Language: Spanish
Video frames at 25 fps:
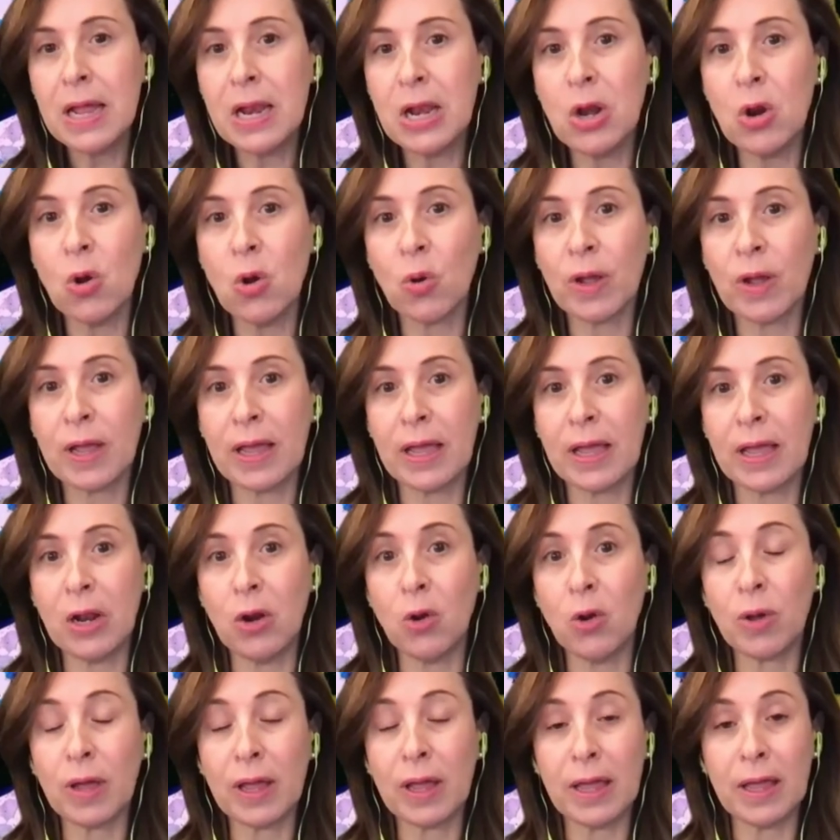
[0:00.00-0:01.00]
lo que,
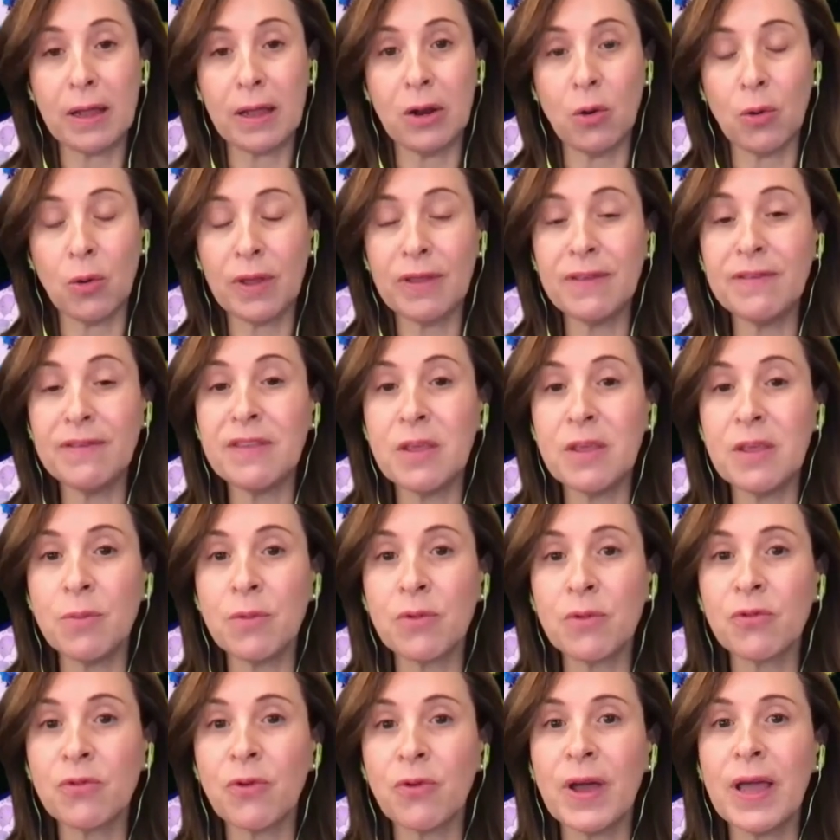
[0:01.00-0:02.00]
lo que,
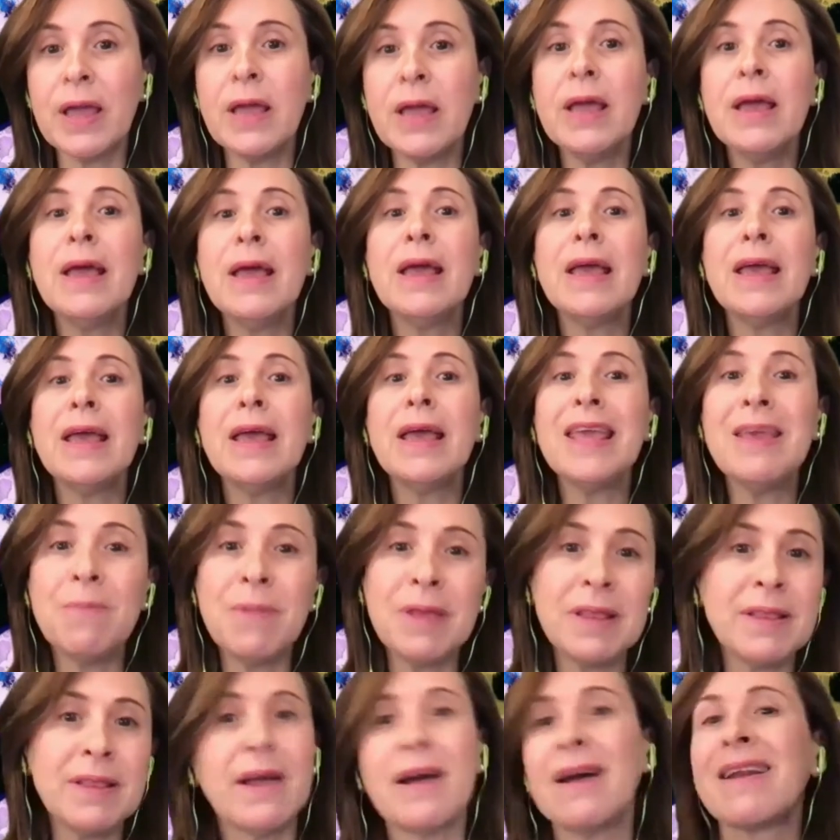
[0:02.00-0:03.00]
hicimos fue
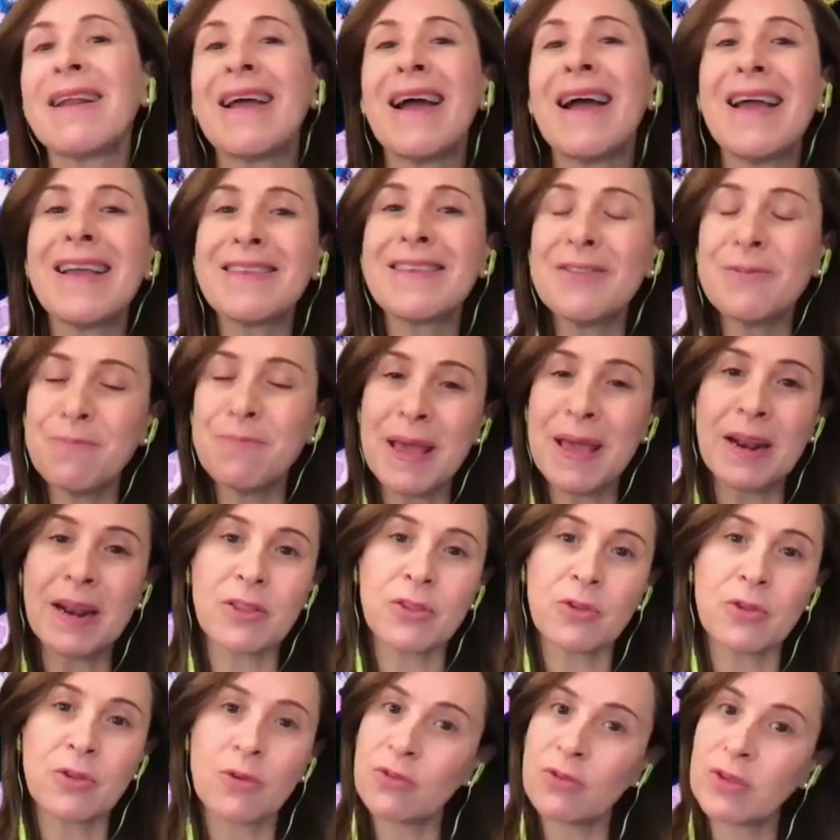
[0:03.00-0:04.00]
invitar a
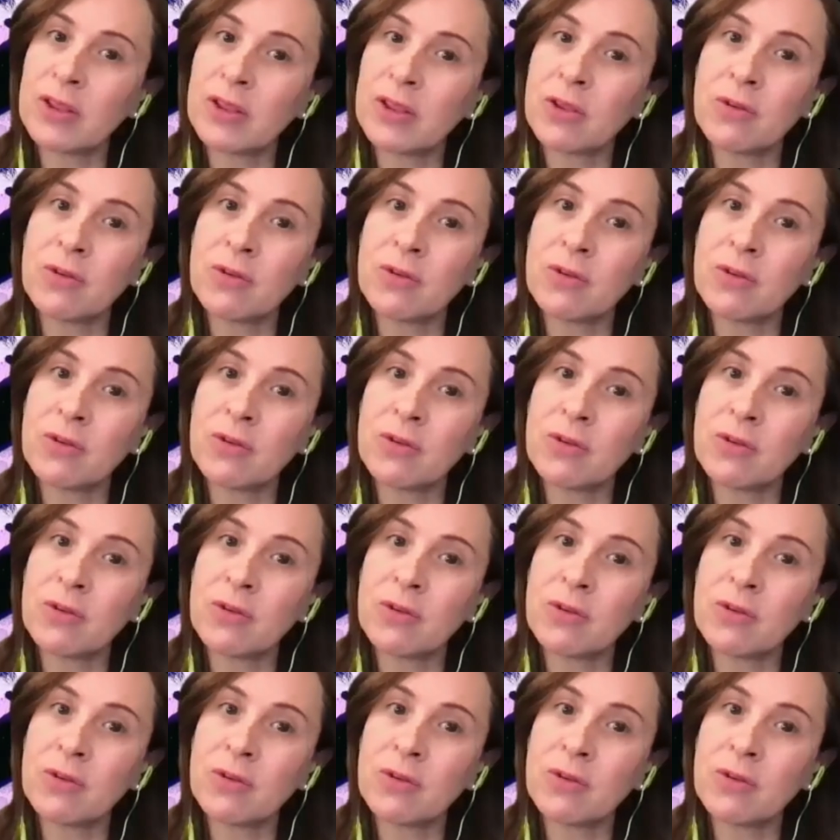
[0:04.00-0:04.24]
expertos, tanto